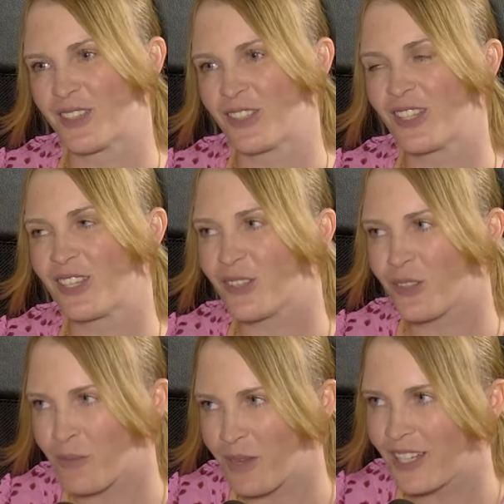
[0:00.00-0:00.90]
Czy ty
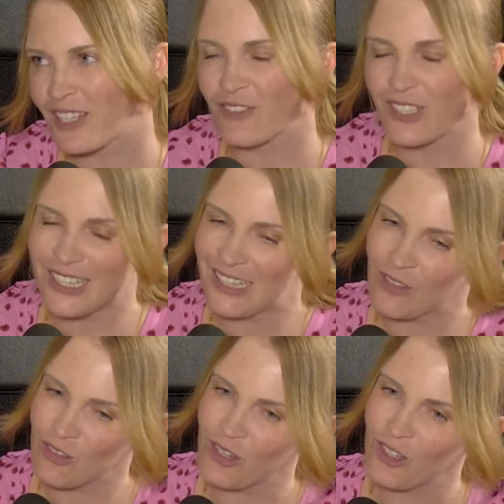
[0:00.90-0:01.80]
rozumiesz, że wszyscy
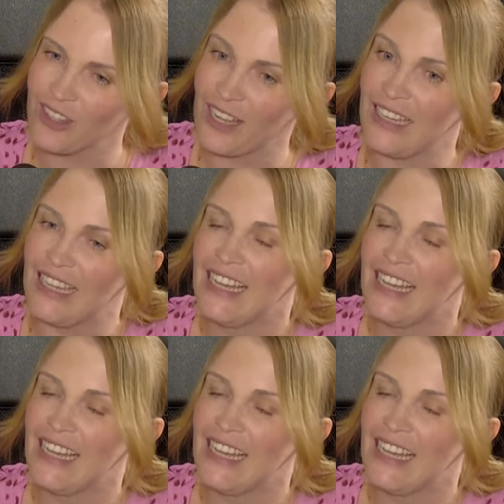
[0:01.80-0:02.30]
już oglądali?